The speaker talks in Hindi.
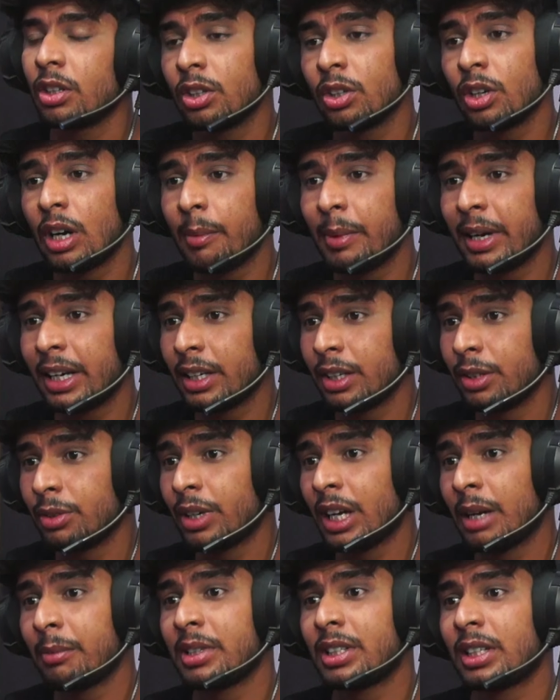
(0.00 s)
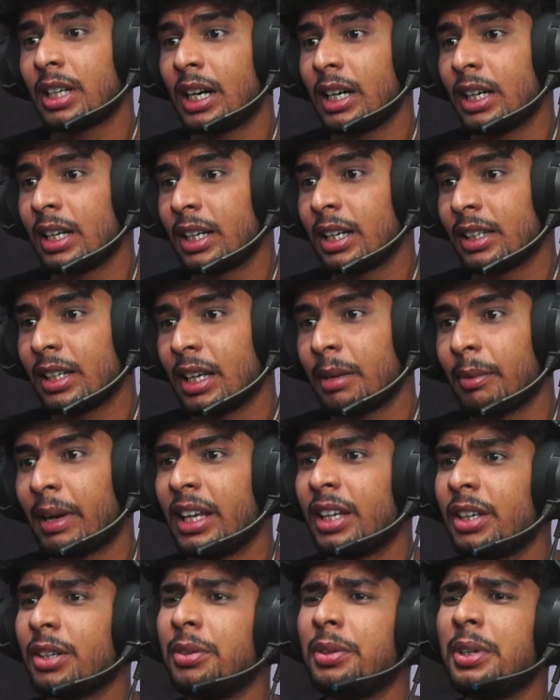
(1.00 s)
हम एक न्यू गेम स्टार्ट करते हैं भाई
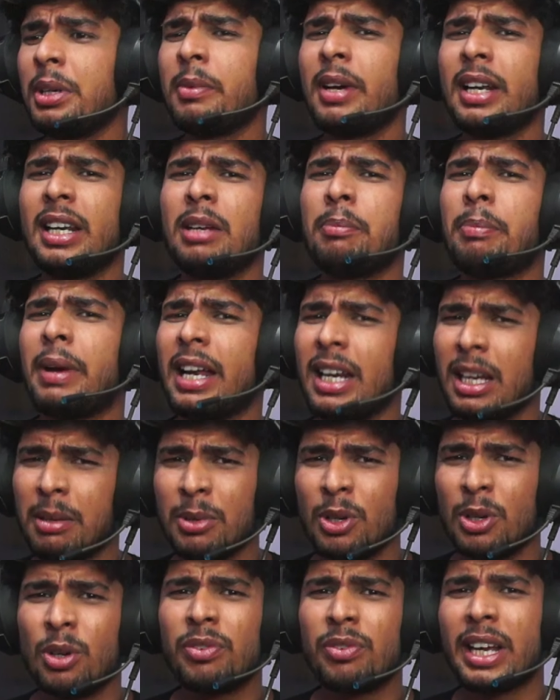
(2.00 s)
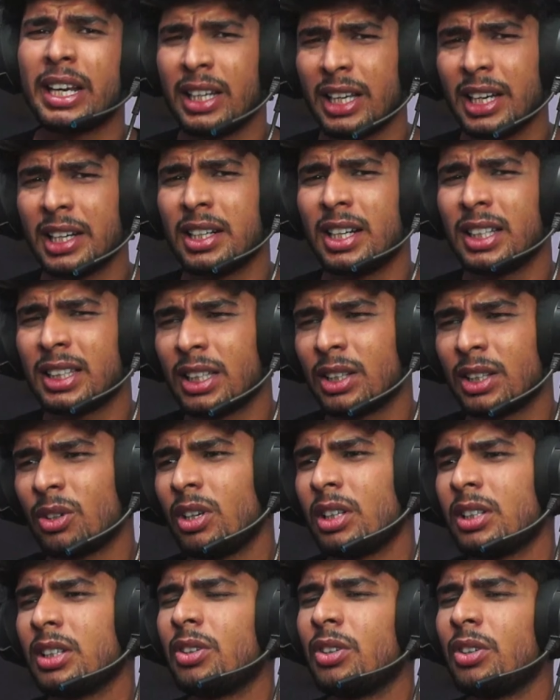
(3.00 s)
क्योंकि मैंने ये पहले भी ऑफलाइन खेला था
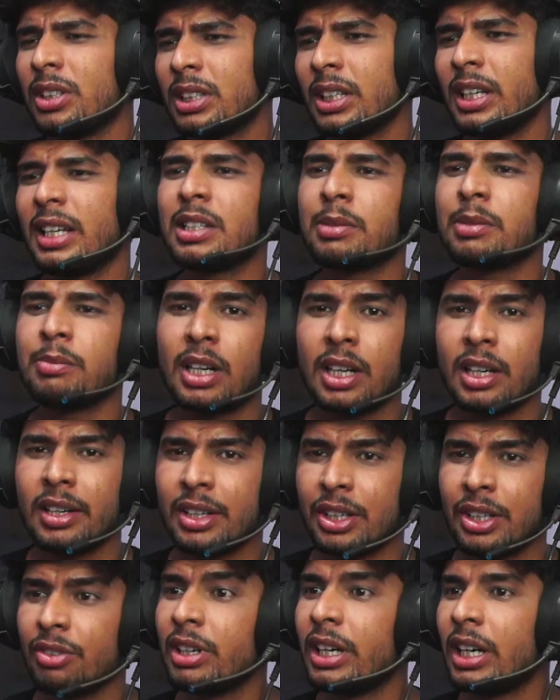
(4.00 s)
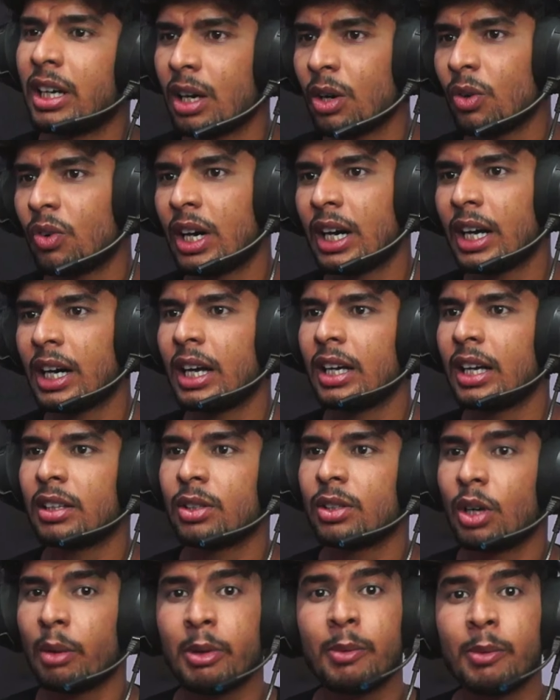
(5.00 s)
थोड़ा सा तो इसलिए इसमें कंटिन्यू लिखा हुआ आ रहा है
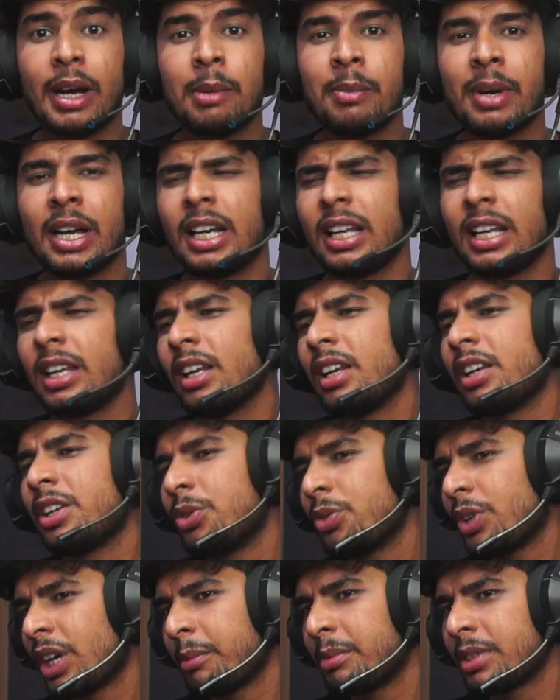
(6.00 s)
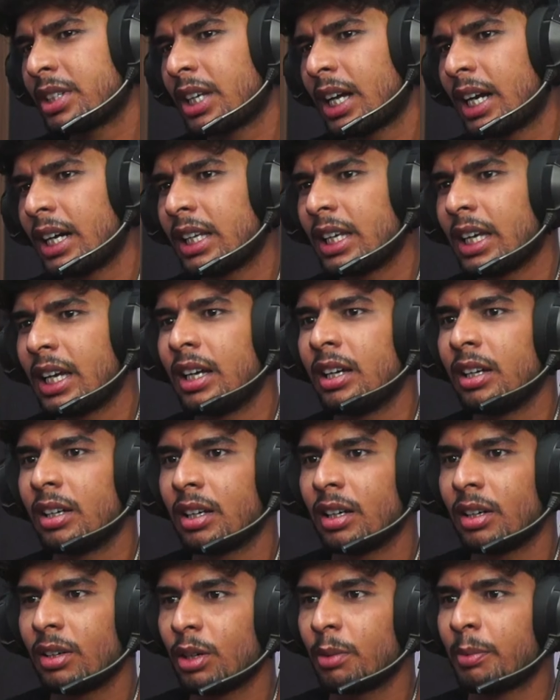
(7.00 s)
तो अभी भाई मैंने ये न्यू गेम स्टार्ट किया
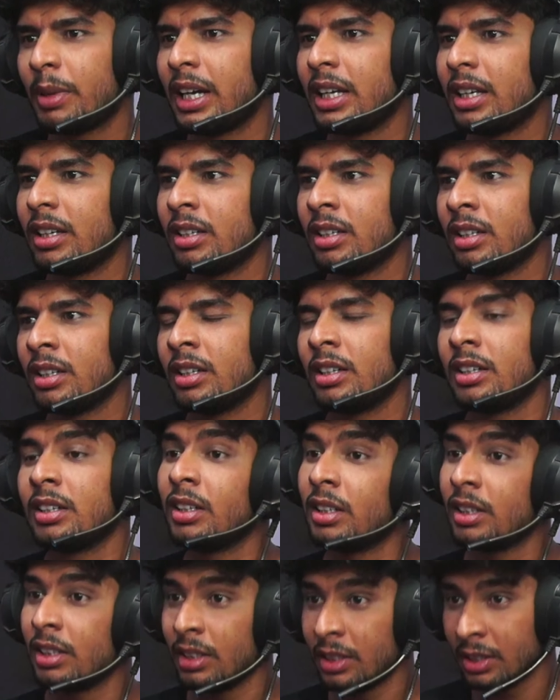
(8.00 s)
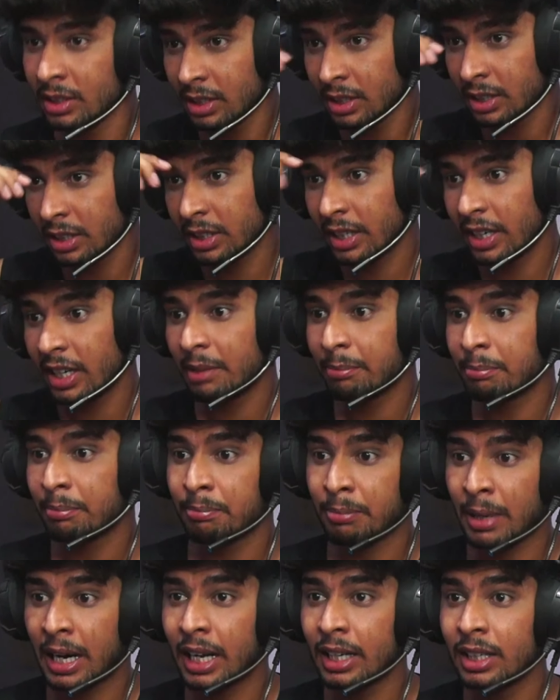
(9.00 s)
है और भाई ये
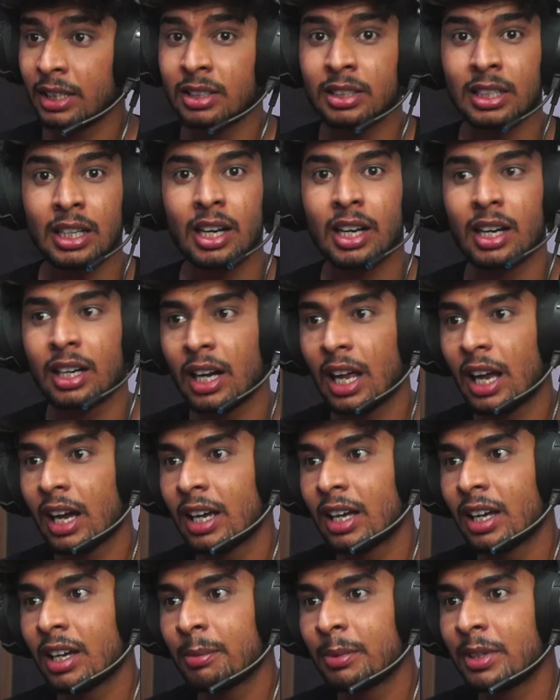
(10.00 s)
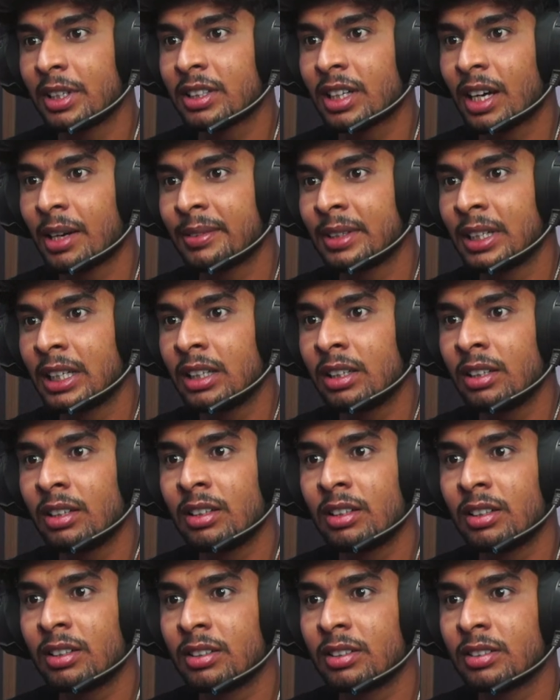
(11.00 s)
भारी संकट आ गया अपने सामने
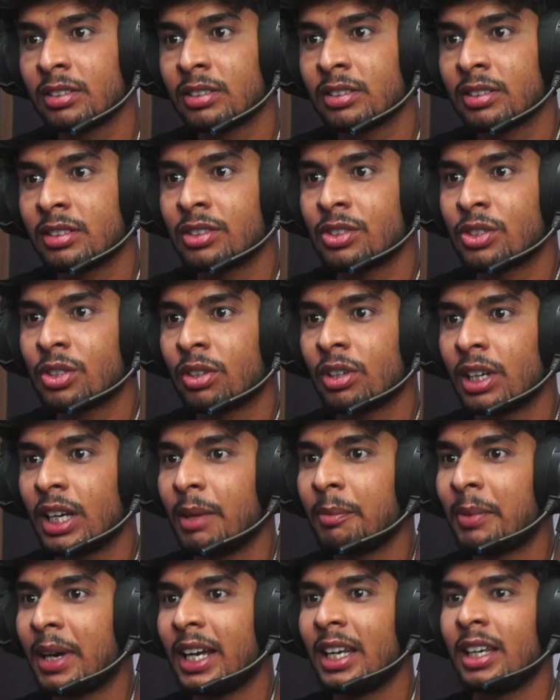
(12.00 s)
जो कि भाई